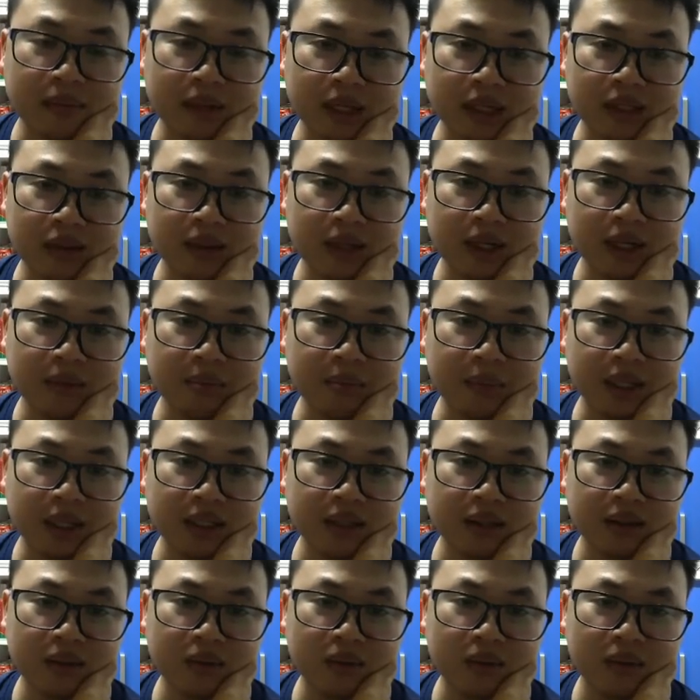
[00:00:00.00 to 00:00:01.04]
thế cho nên
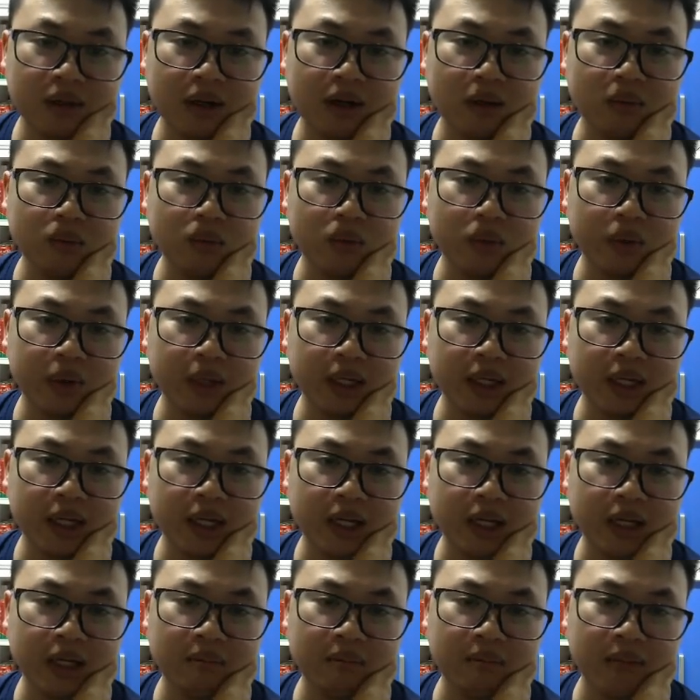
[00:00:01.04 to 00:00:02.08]
mình cũng không khuyến
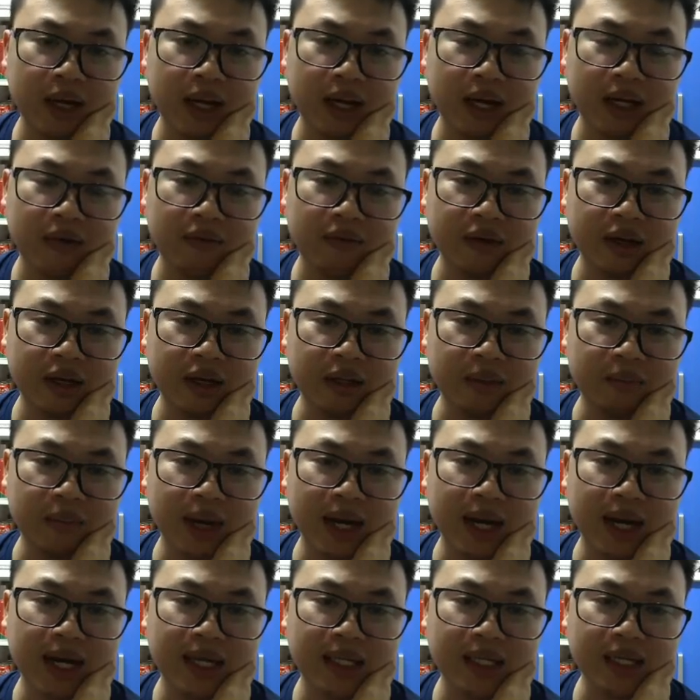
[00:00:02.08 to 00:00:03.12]
khích bạn phải
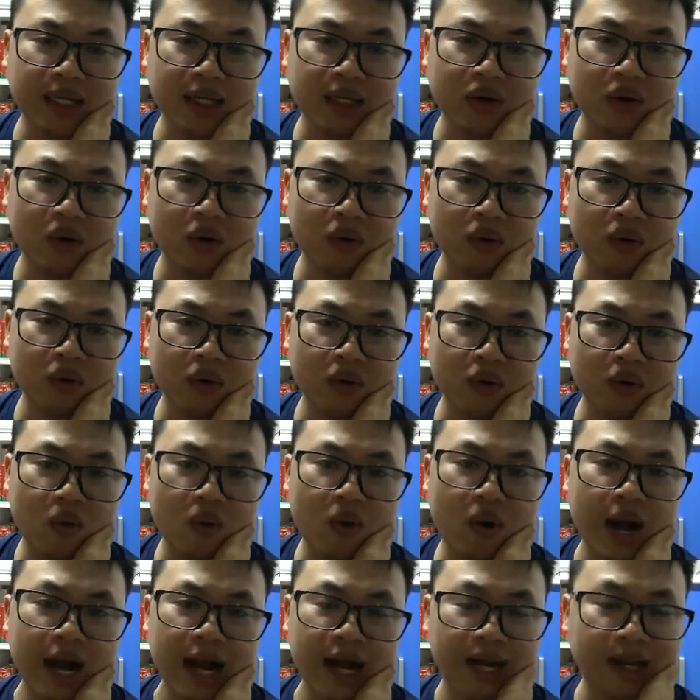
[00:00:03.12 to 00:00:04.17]
mang những cái đồ nó
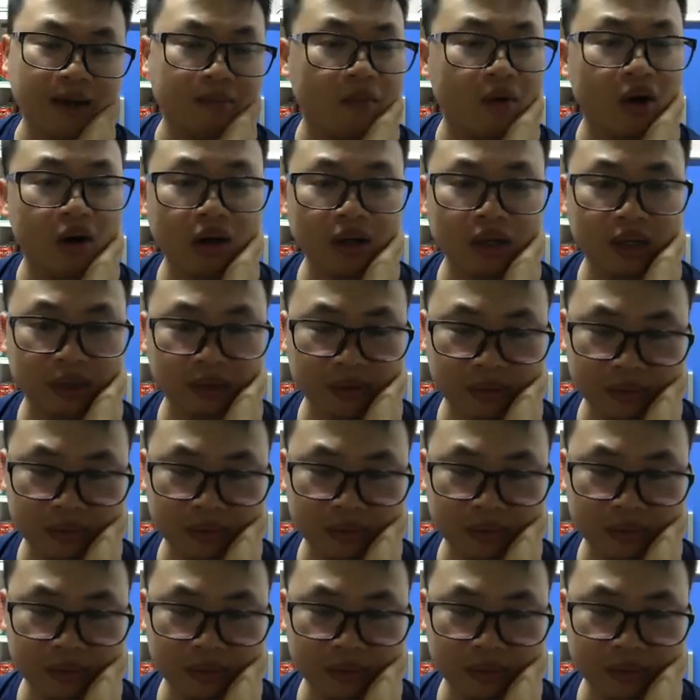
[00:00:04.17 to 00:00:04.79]
quá là bót